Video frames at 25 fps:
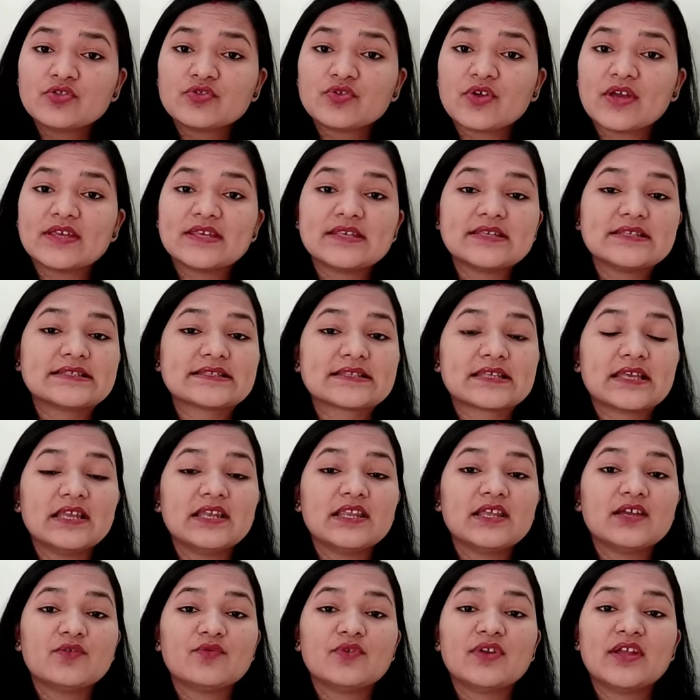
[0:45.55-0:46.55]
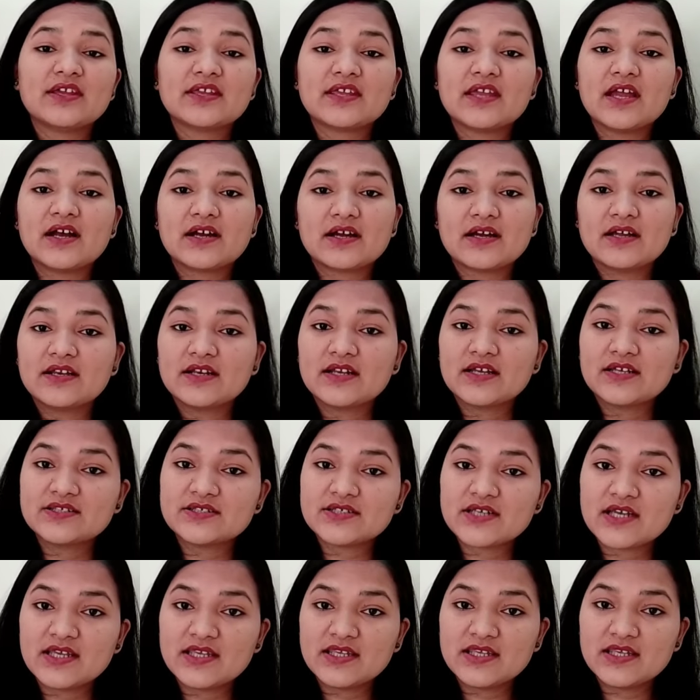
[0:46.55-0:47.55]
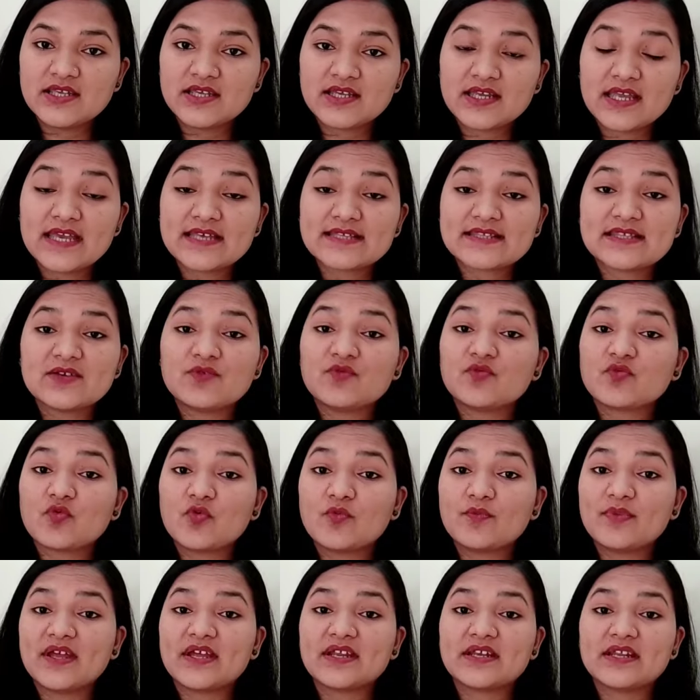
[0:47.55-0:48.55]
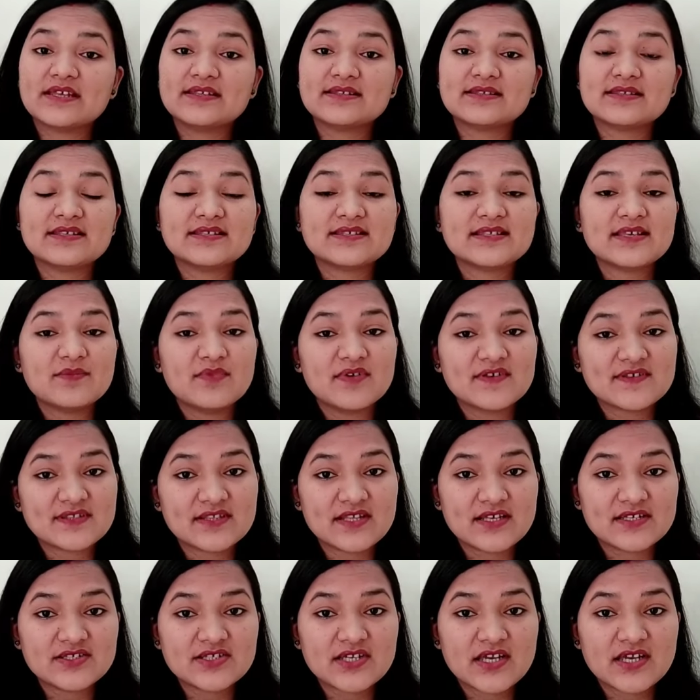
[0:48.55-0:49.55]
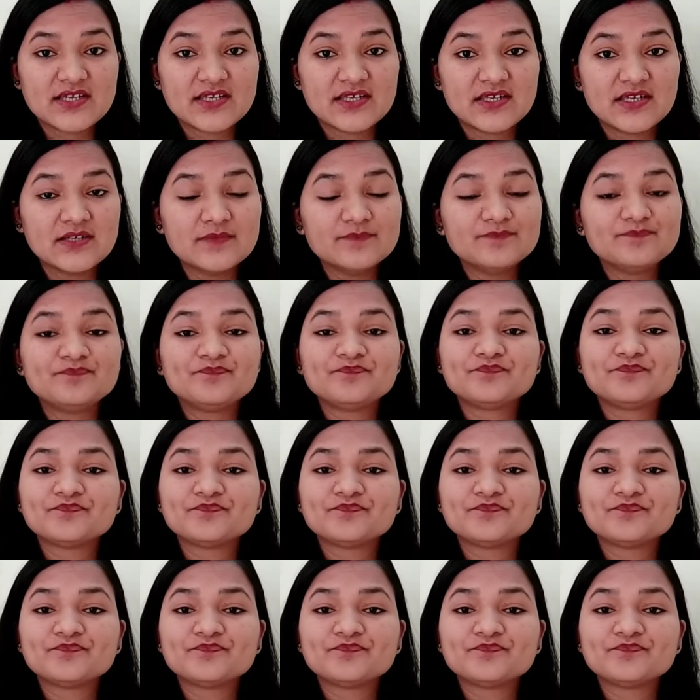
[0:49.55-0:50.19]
तो इसके लिए उन्हें क्या करना चाहिए कैसे उनको प्रेगनेंसी से बचना चाहिए